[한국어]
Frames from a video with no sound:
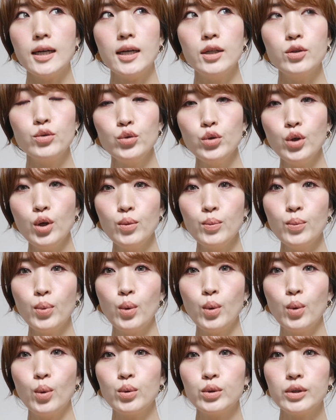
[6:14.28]
약간
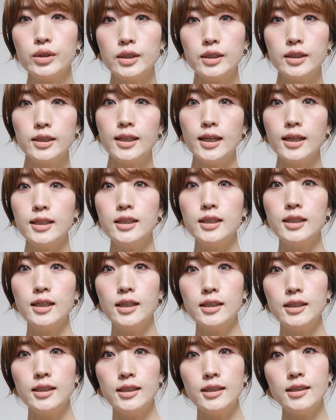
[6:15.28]
수영복을
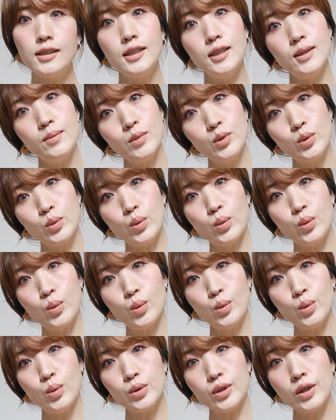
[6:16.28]
대신하는
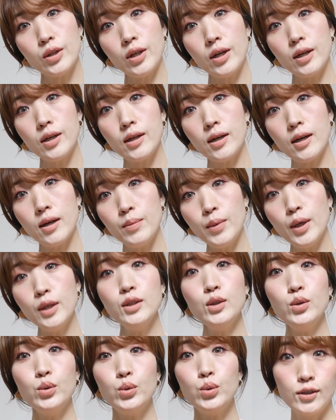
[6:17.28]
느낌으로
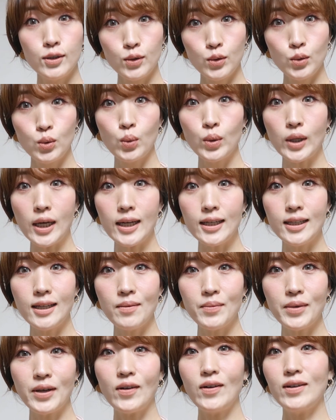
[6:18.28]
선택하면 좋은
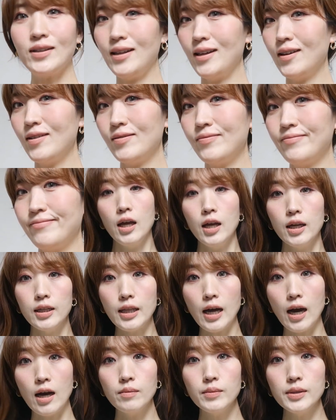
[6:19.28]
아이템인 것 같아요.
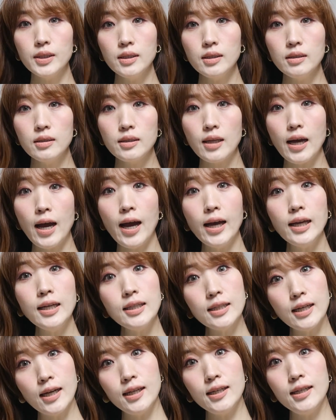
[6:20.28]
다음은
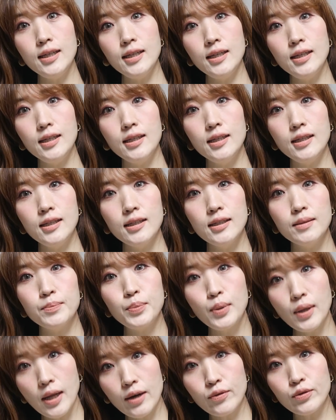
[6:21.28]
타이다이
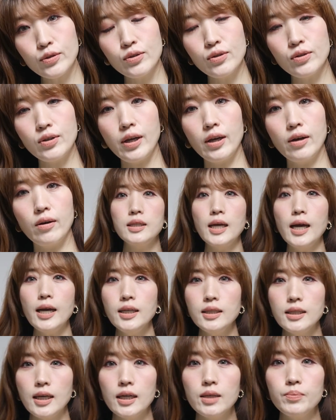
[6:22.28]
블라우스예요.
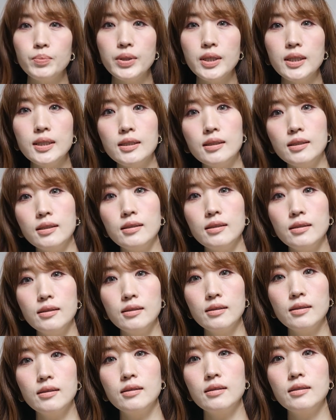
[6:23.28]
타이다이
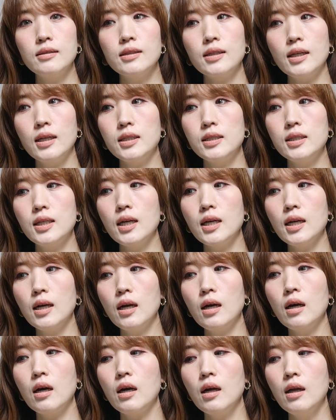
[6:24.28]
프린트
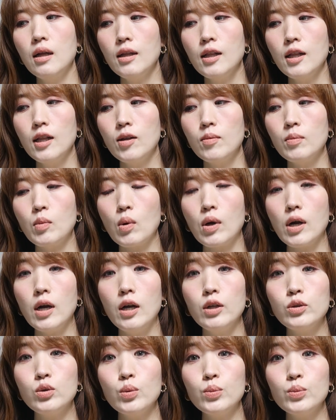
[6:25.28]
자체가
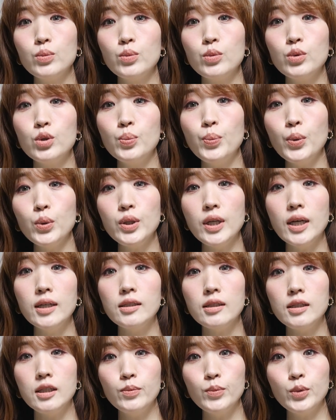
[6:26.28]
뭔가 좀
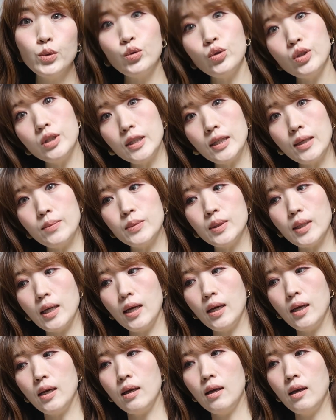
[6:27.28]
스포티한 느낌을 주기
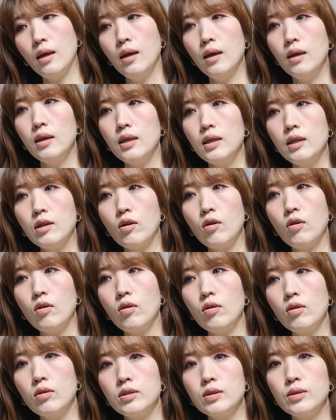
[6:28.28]
때문에
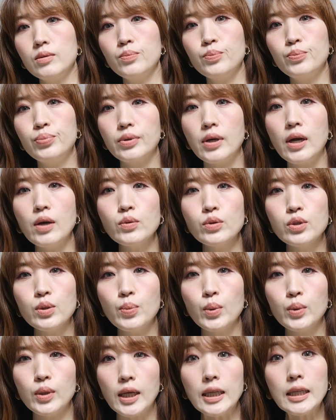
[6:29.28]
이런
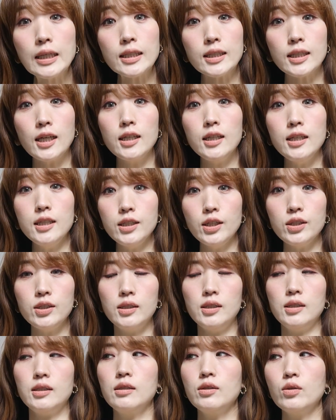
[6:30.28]
블라우스보다는 그냥
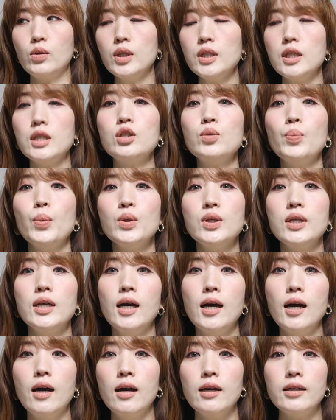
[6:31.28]
티셔츠, 굉장히
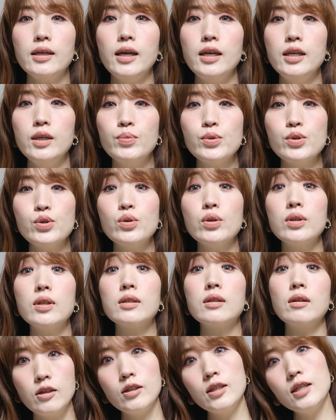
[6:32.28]
스포티하게 입을 수
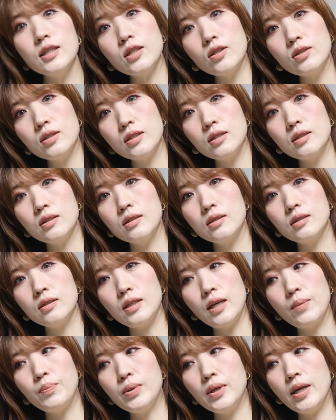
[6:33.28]
있는 그런
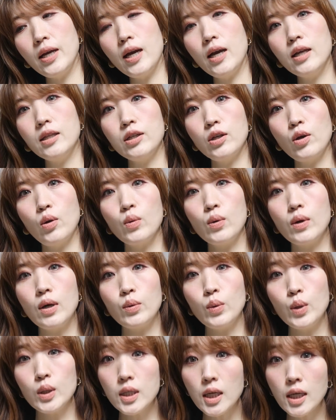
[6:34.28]
티셔츠에 플레이하는
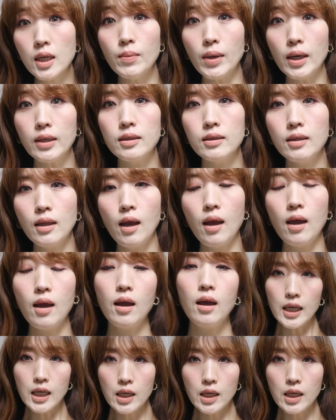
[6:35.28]
경우가 굉장히 많은데,